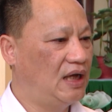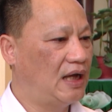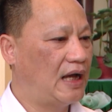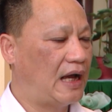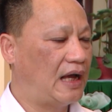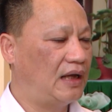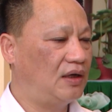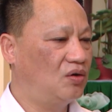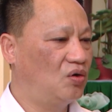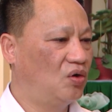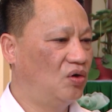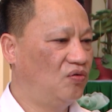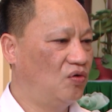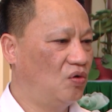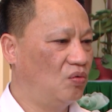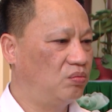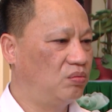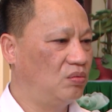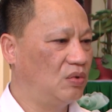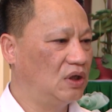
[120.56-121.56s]
đề án khôi
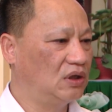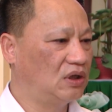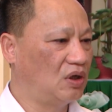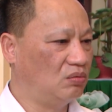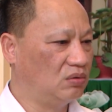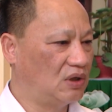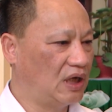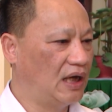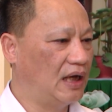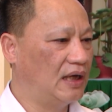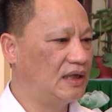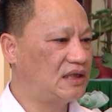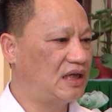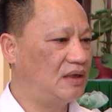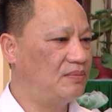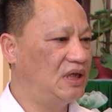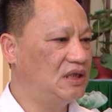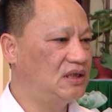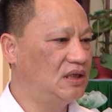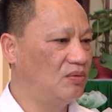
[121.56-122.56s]
phục tổng thể
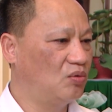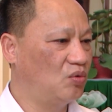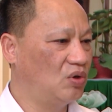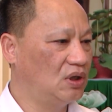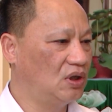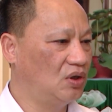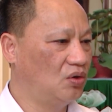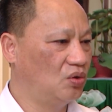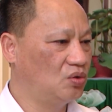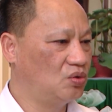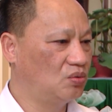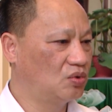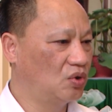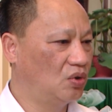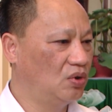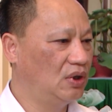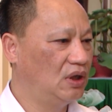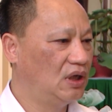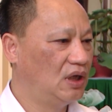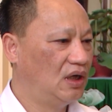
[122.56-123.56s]
sen Bách Diệp quận Tây Hồ chúng
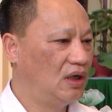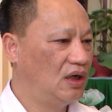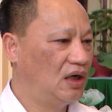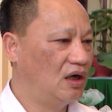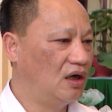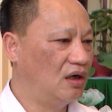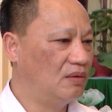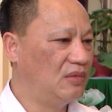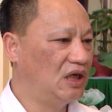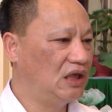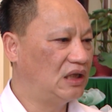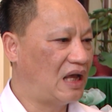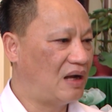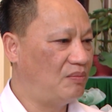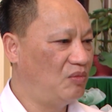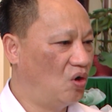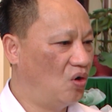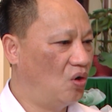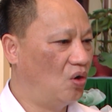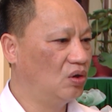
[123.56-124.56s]
tôi ở
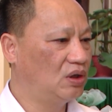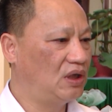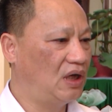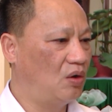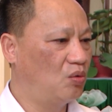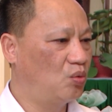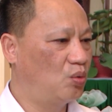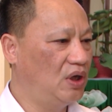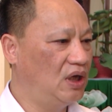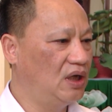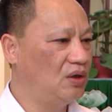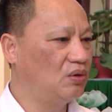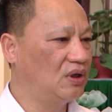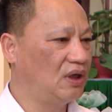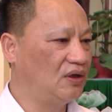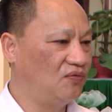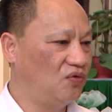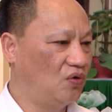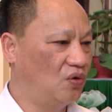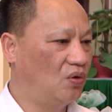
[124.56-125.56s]
18 hồ theo quyết định của
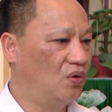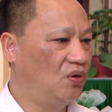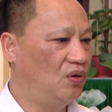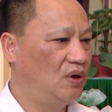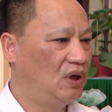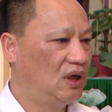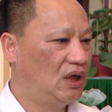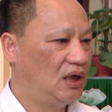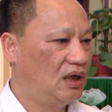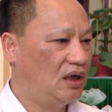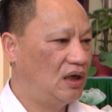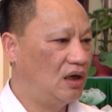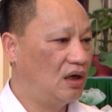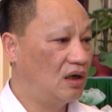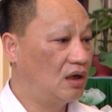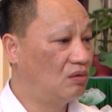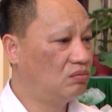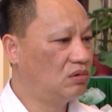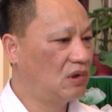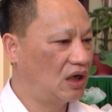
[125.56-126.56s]
thành phố
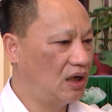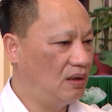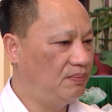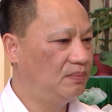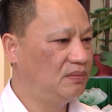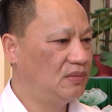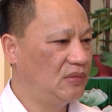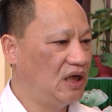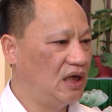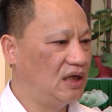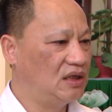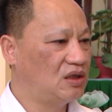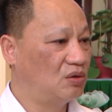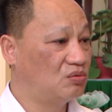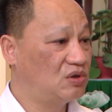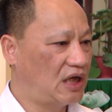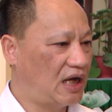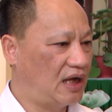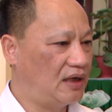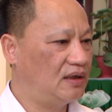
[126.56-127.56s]
không được lấp để
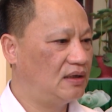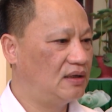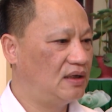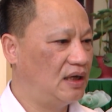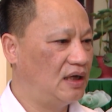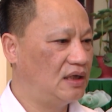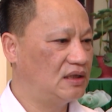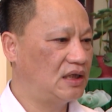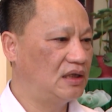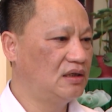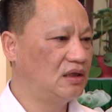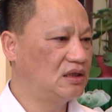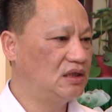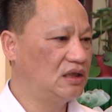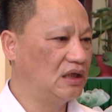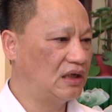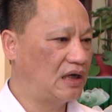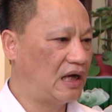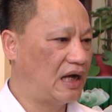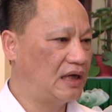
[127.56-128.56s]
trồng sen sẽ được
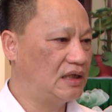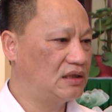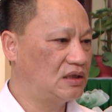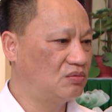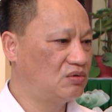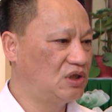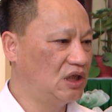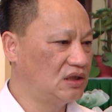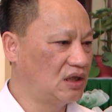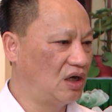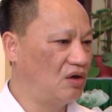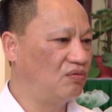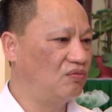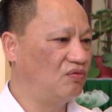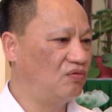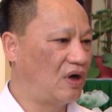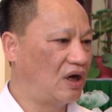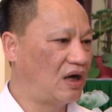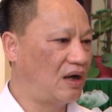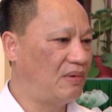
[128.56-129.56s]
triển khai trong diện rộng
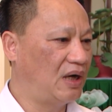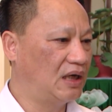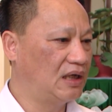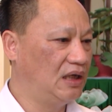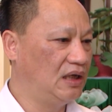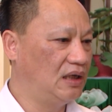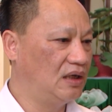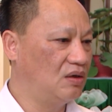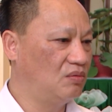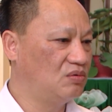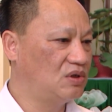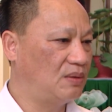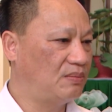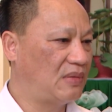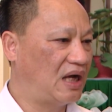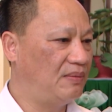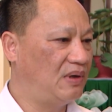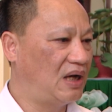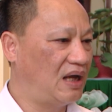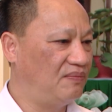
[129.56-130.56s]
vào năm
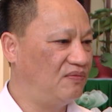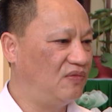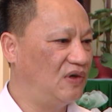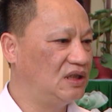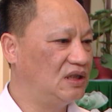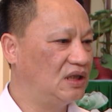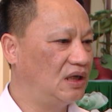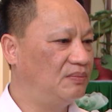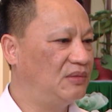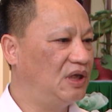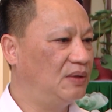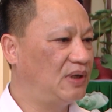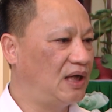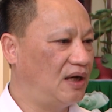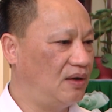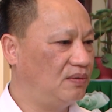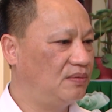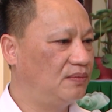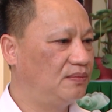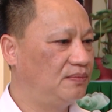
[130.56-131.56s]
2025 và những năm tiếp theo.